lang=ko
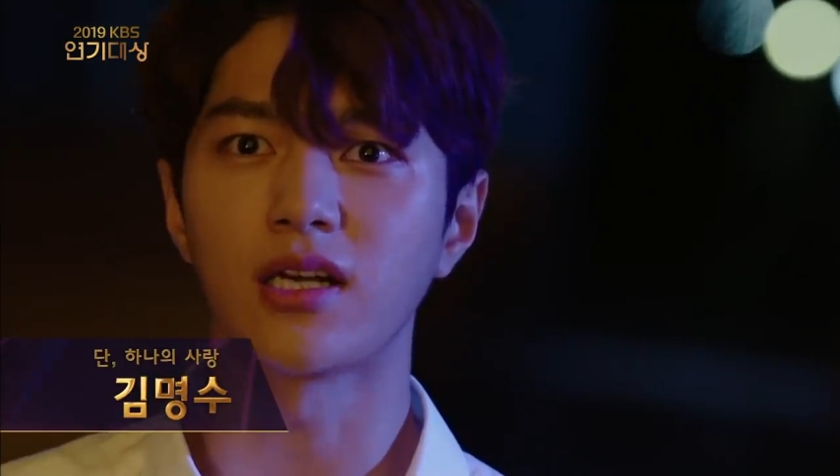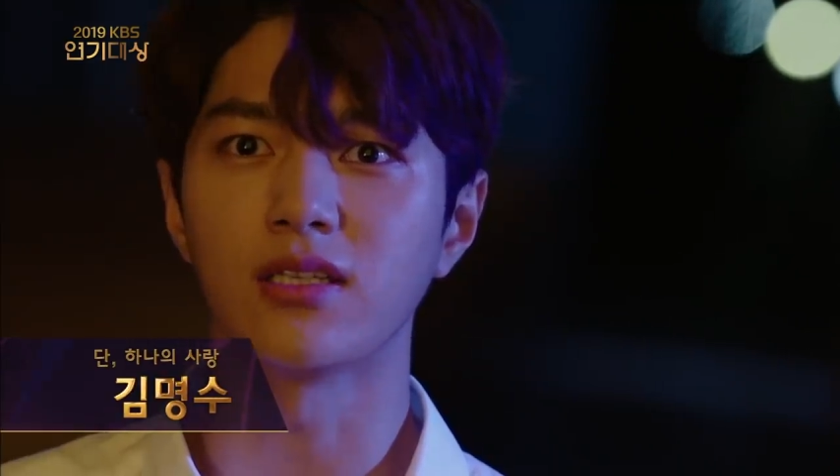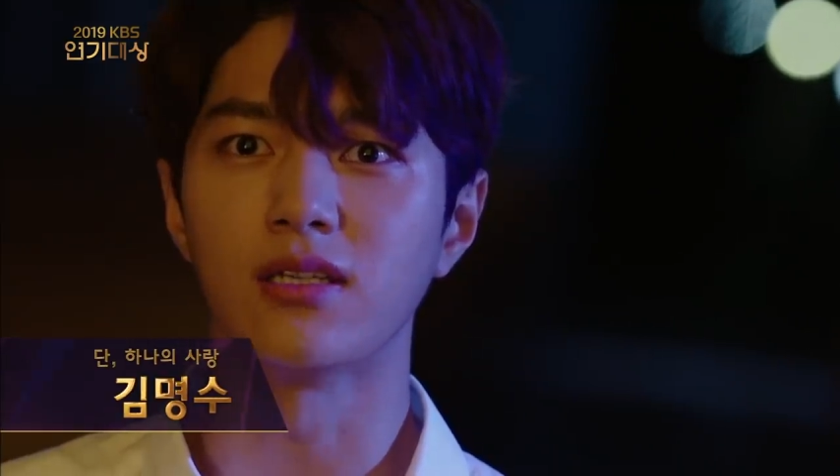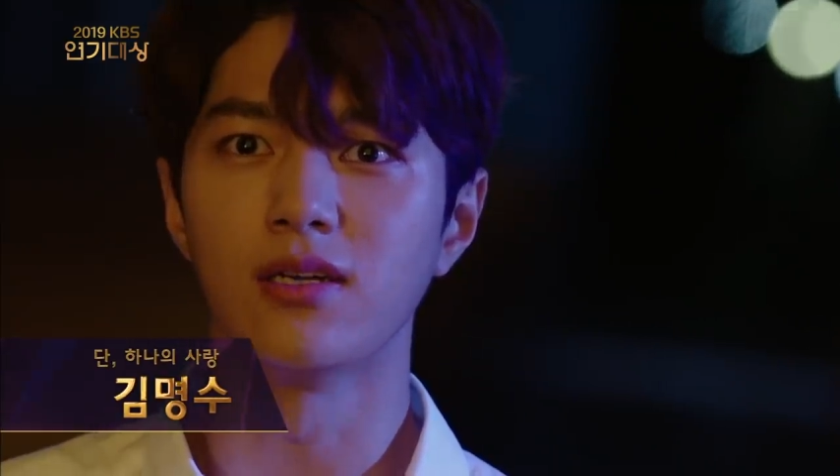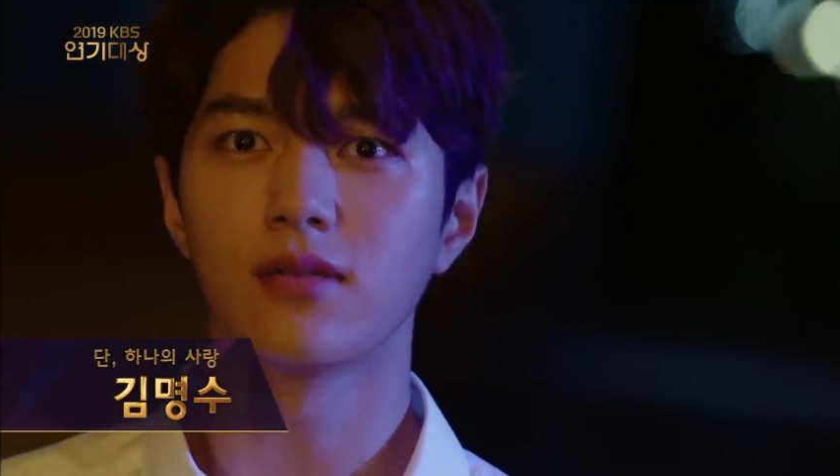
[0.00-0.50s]

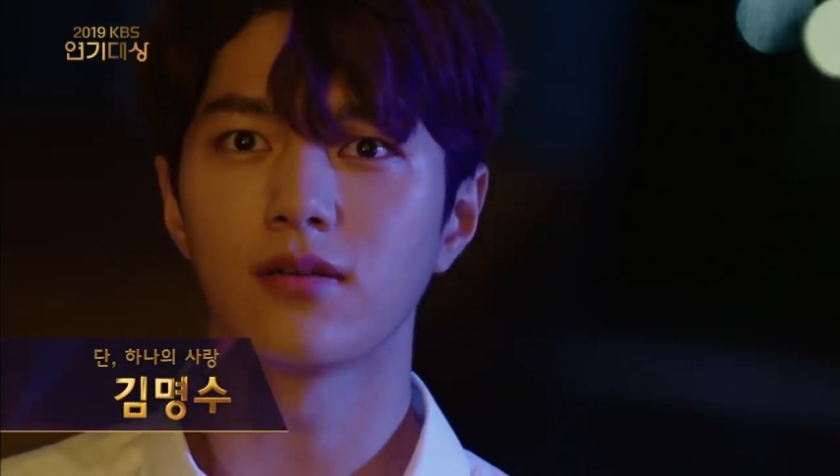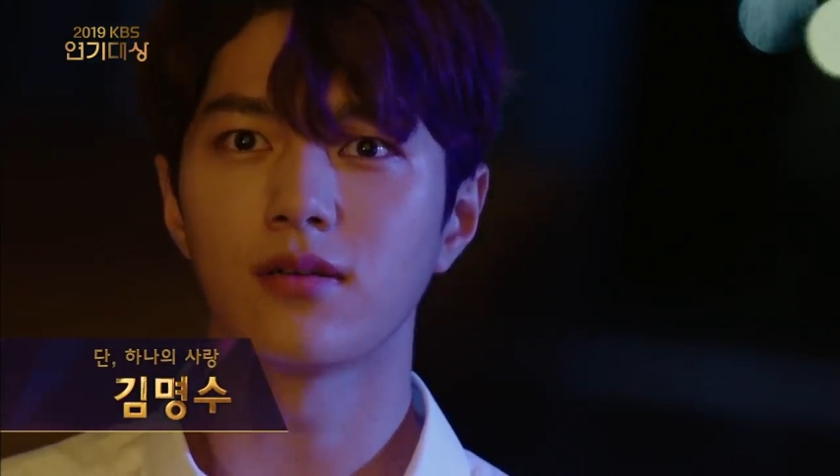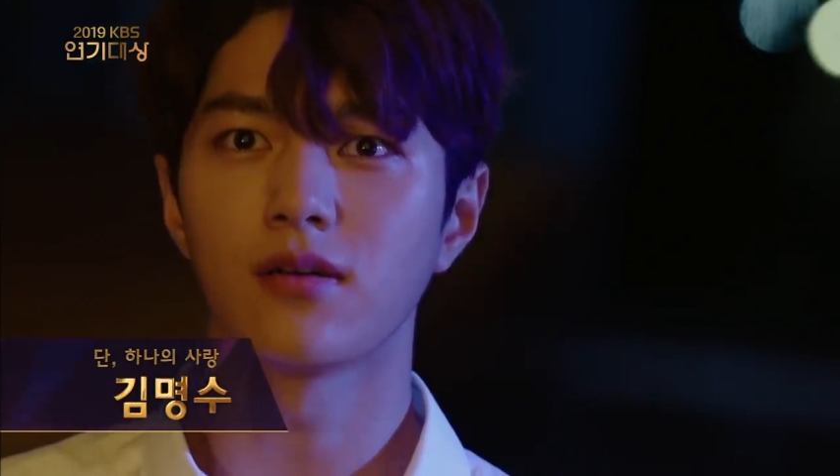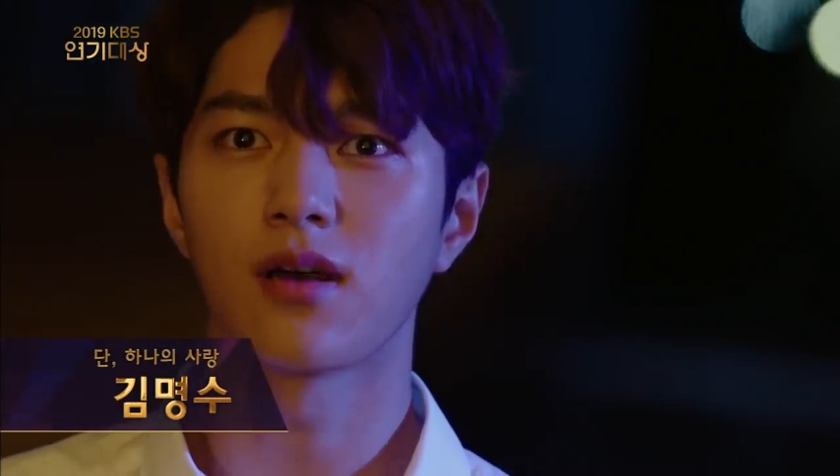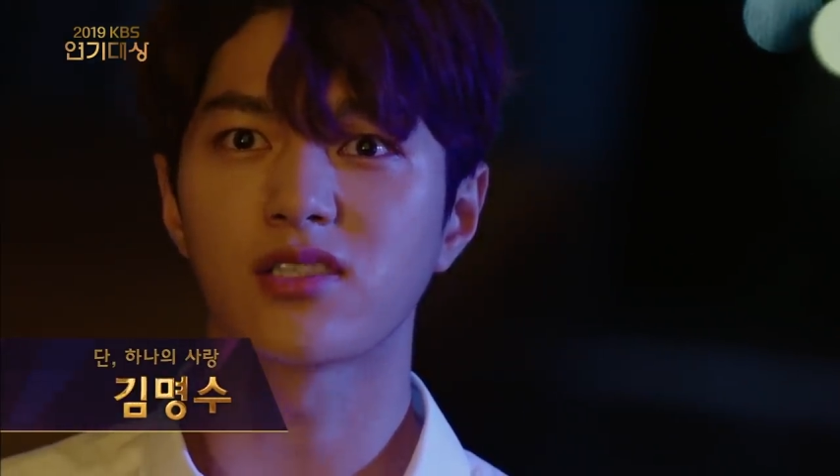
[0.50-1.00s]
아닌
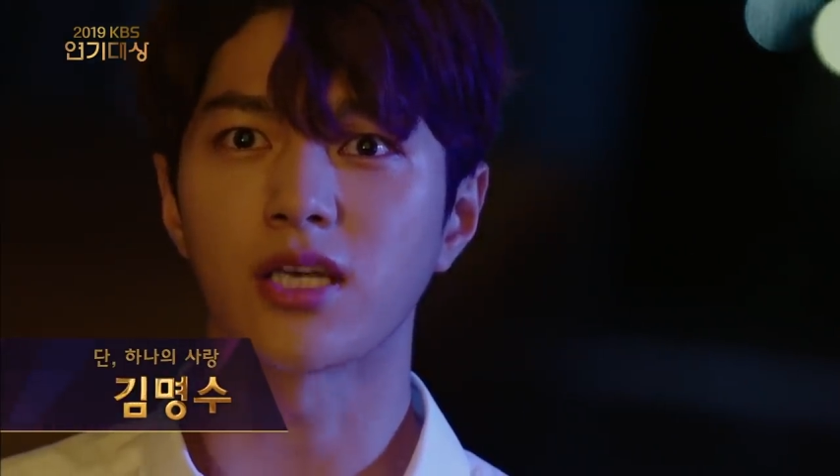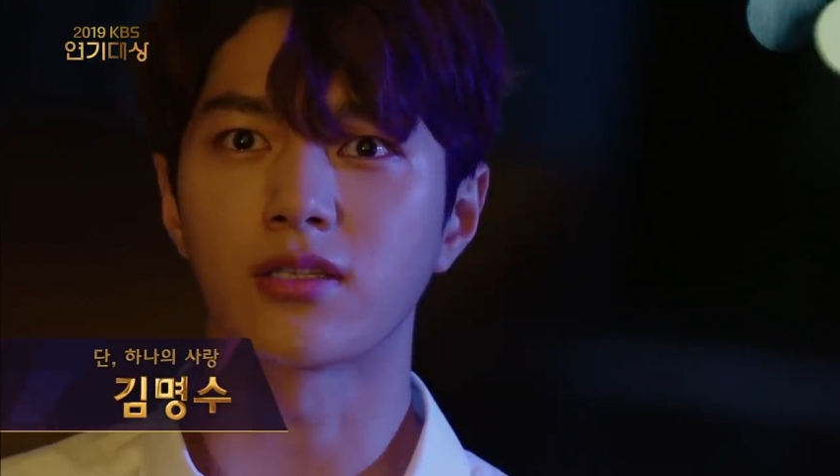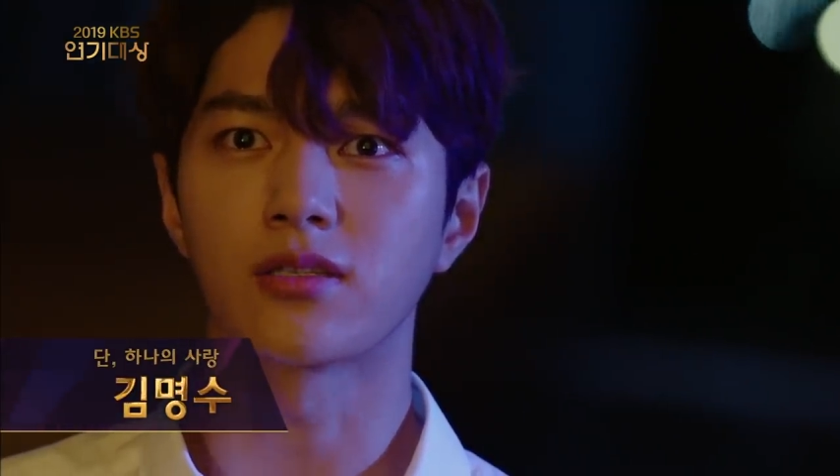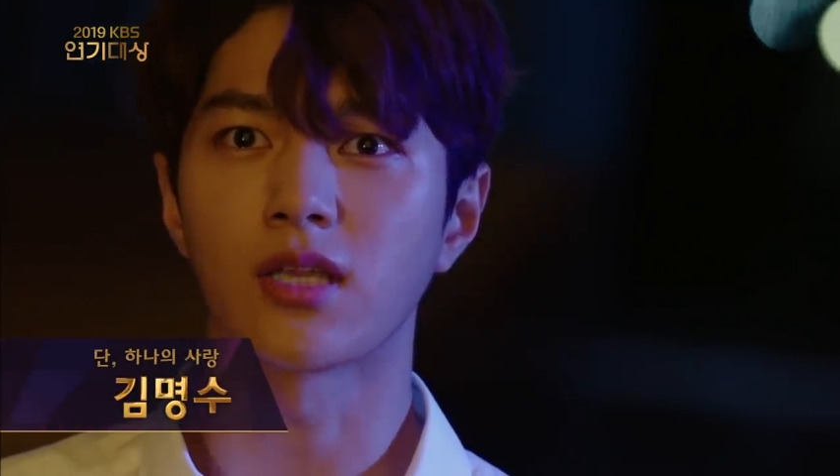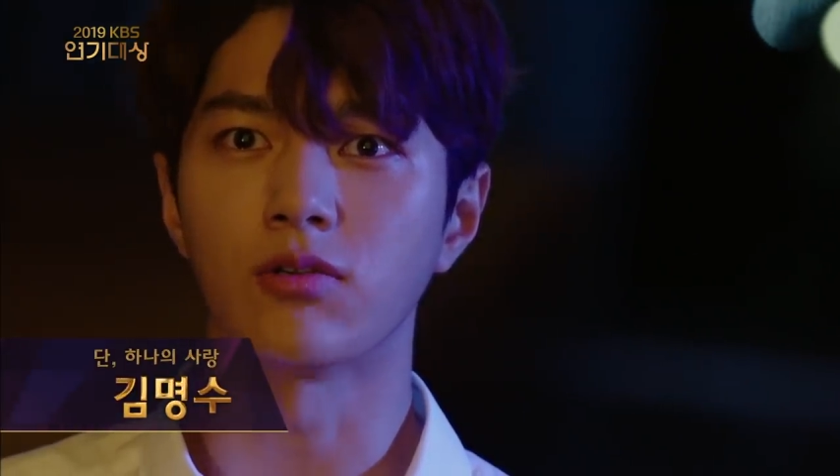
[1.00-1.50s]
제
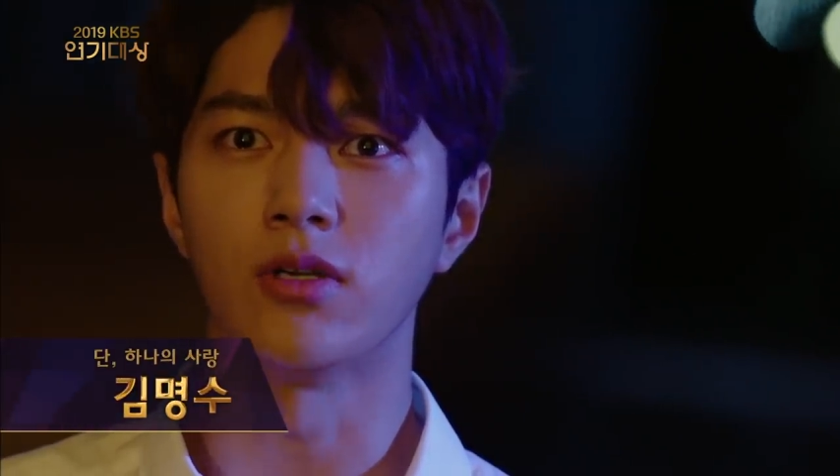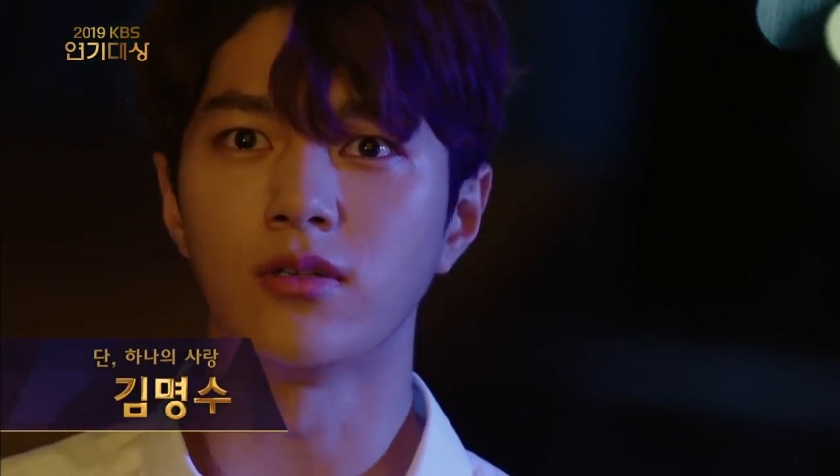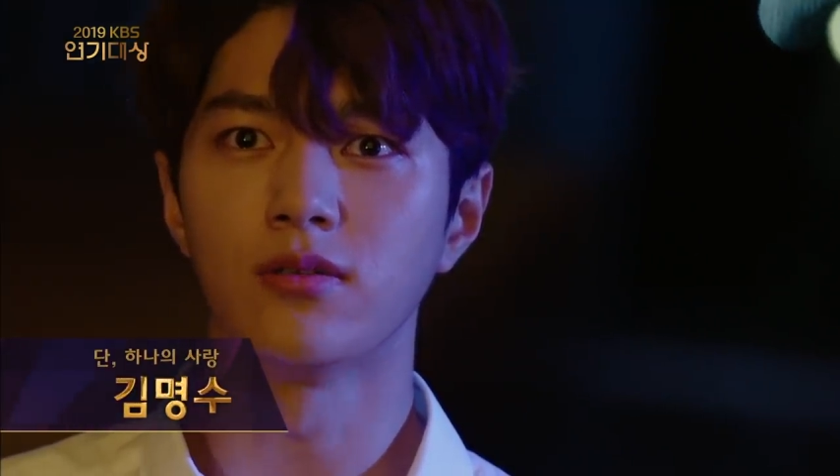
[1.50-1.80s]
뜻대로요.